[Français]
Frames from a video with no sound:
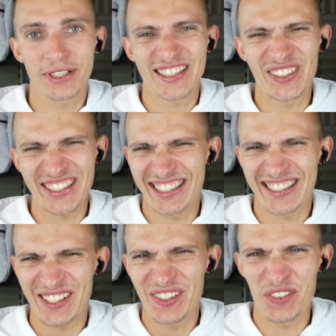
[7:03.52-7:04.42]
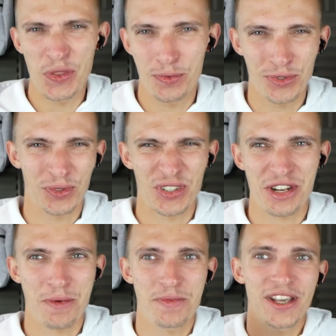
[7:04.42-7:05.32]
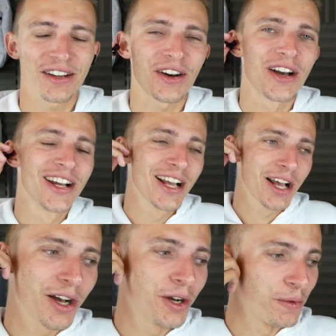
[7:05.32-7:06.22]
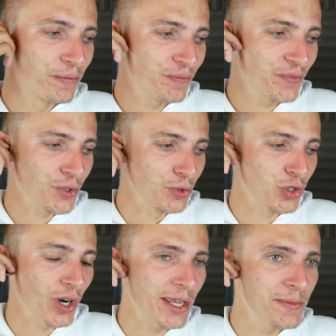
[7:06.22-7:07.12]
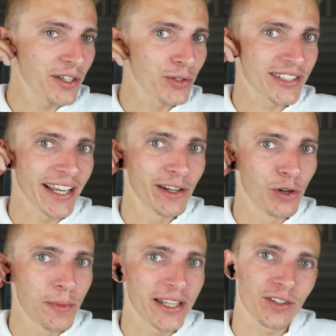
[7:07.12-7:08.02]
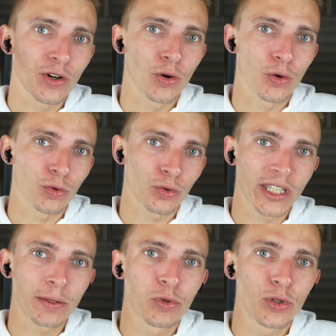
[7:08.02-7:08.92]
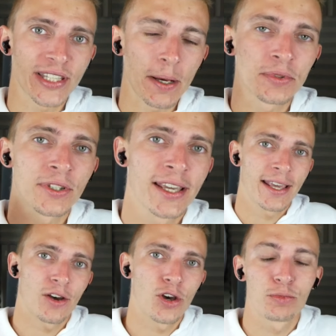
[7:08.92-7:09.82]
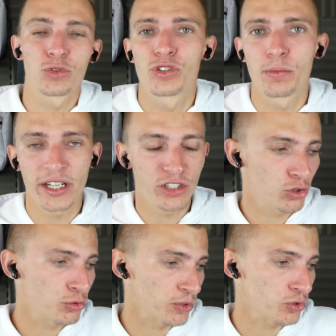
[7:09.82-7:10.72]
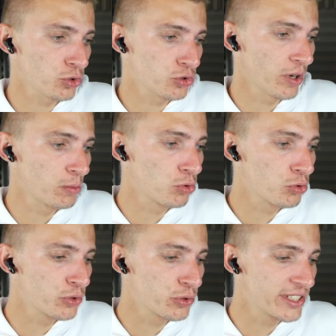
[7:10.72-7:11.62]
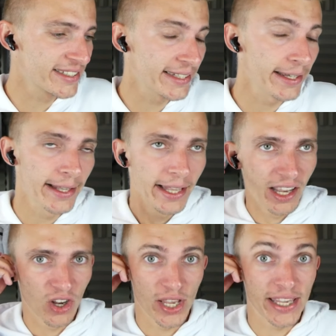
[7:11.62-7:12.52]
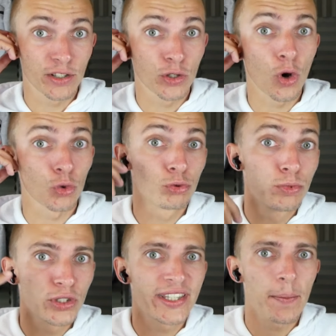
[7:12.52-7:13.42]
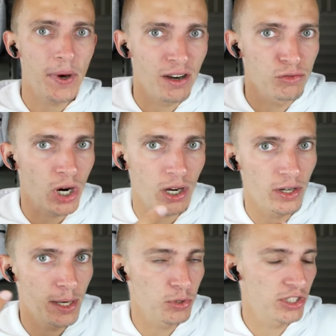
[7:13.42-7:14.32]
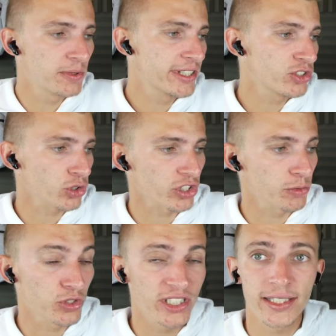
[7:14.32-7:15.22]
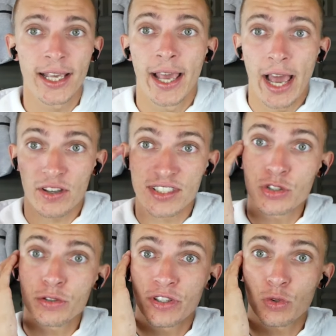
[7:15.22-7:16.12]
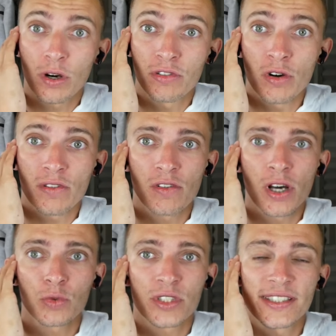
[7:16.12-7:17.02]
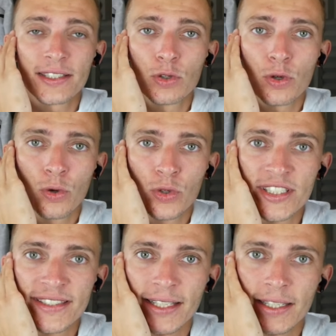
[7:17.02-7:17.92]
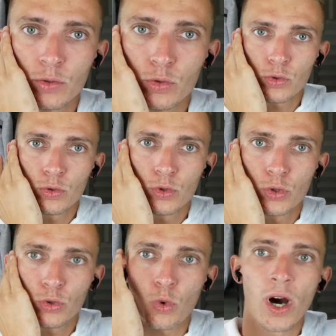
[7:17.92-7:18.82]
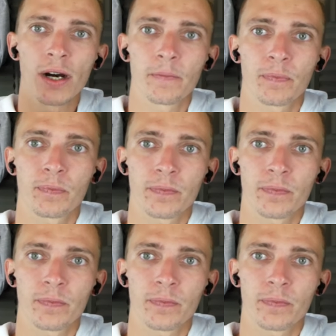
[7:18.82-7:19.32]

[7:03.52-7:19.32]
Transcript: précédente. C'est quand même une option que j'aimais bien. Euh, euh, donc j'aurais aimé que ça ils le mettent en triple tap, parce que c'est pas quelque chose je pense que tu vas beaucoup utiliser et que en double tap avoir la possibilité de changer de musique. Alors si je fais trois fois on va voir donc ici le, le D-Series. Donc une, 2, 3.